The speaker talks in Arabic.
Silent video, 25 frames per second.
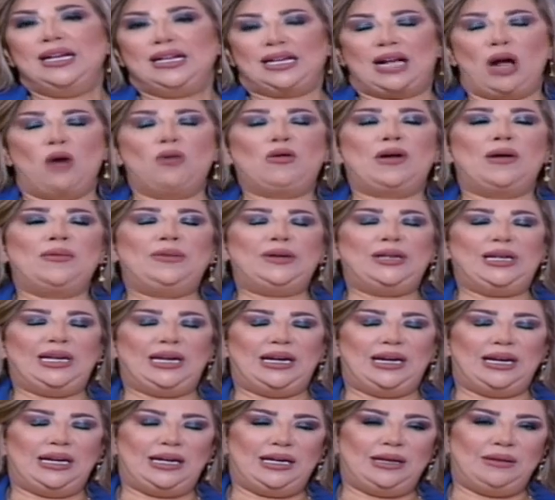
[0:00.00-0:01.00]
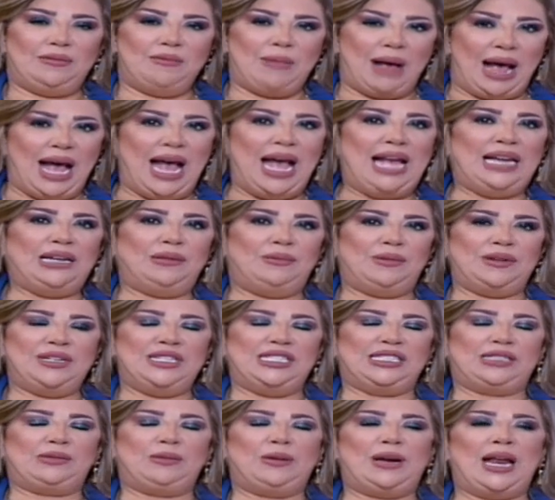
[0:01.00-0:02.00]
كوكب المال
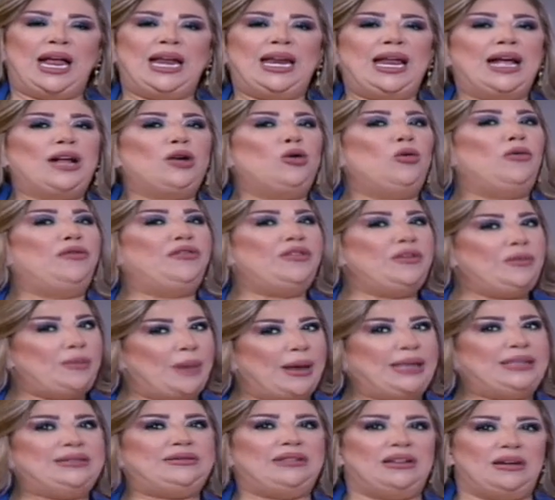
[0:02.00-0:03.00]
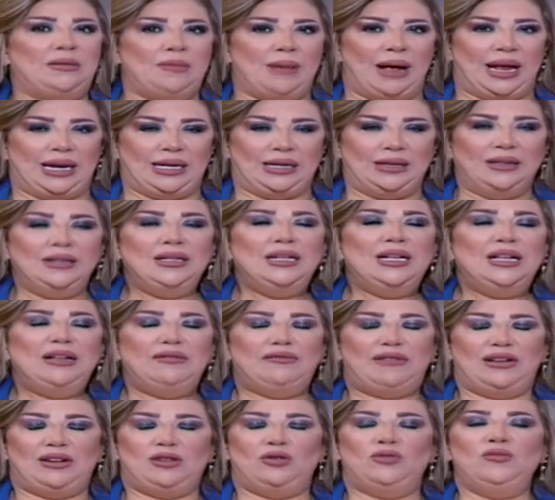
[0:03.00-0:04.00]
بالنسبه لك هو في بيت المال
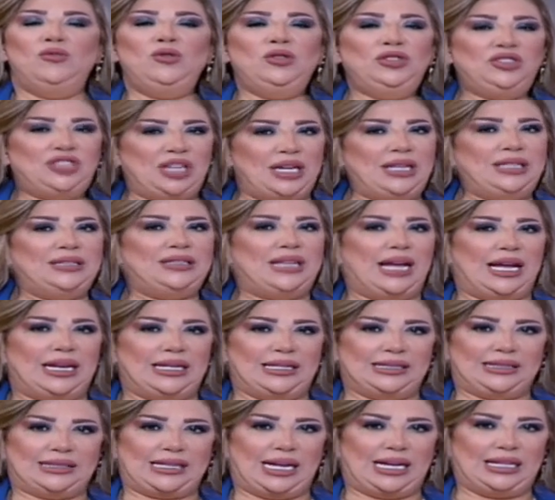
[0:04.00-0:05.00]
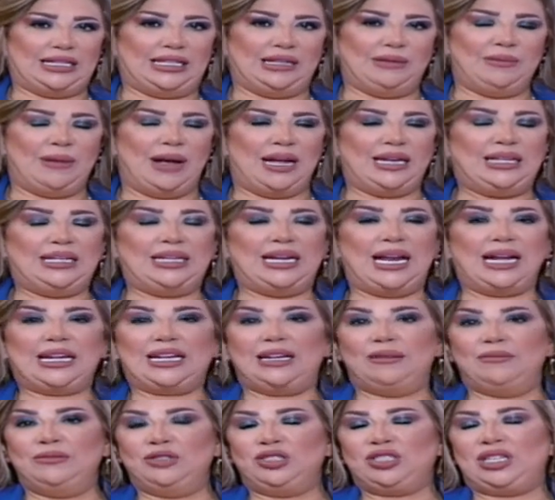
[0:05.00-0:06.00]
فالامور جيده على الصعيد المالي
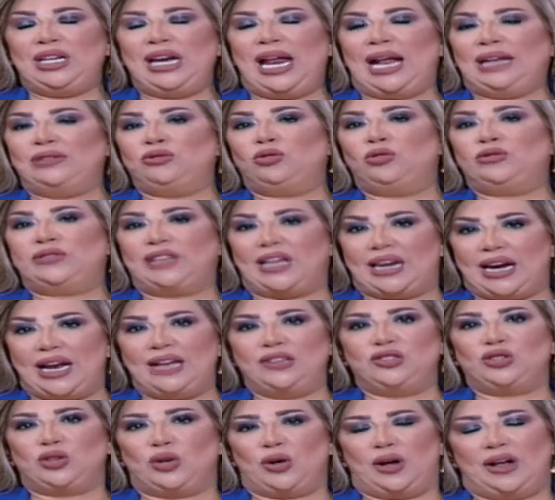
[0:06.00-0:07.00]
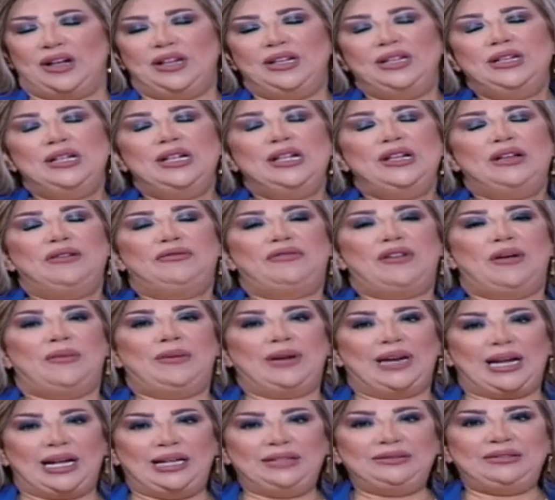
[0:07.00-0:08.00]
لكن المشكله عنده تراجع
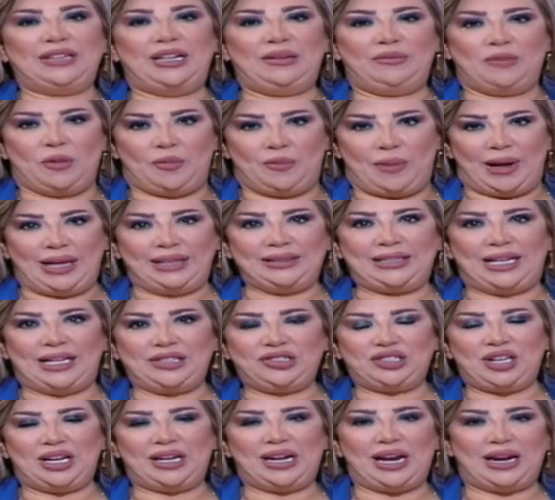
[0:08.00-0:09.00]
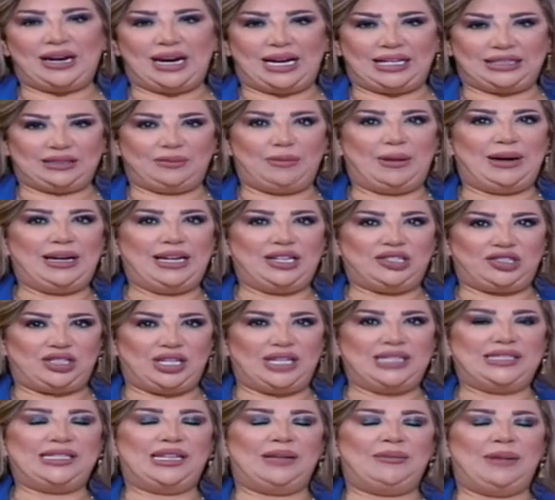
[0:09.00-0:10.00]
فبالقطع من بعد عشرة رح تبلش
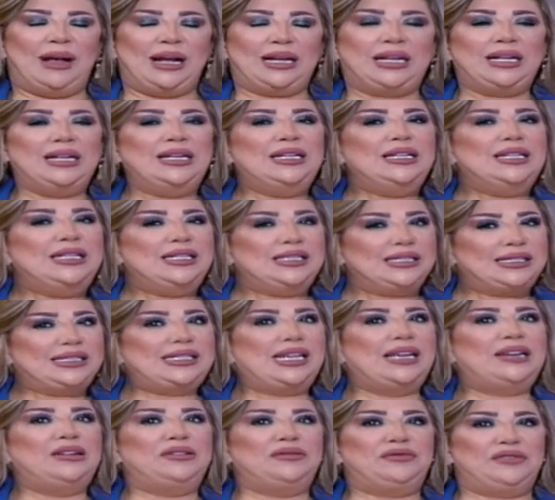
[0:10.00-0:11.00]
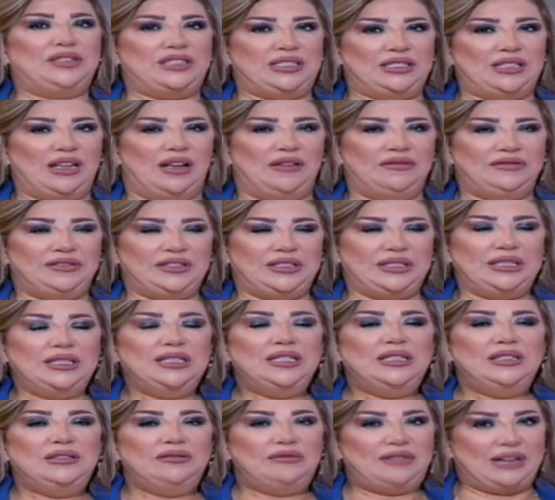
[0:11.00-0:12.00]
يلزمك صرف اضافي
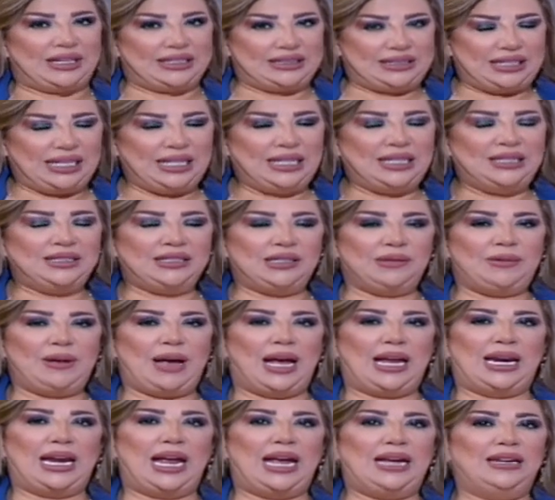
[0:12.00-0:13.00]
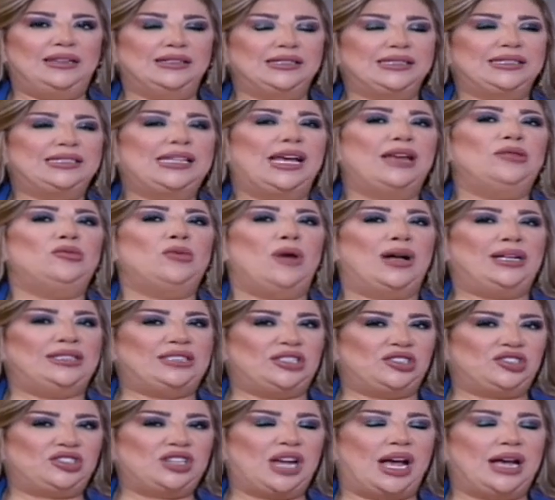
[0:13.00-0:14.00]
فكتير انتبه على هاي القصه انه
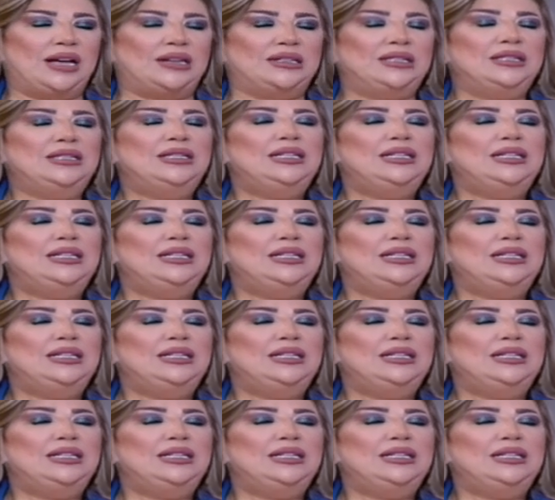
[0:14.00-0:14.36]
هذا الشهر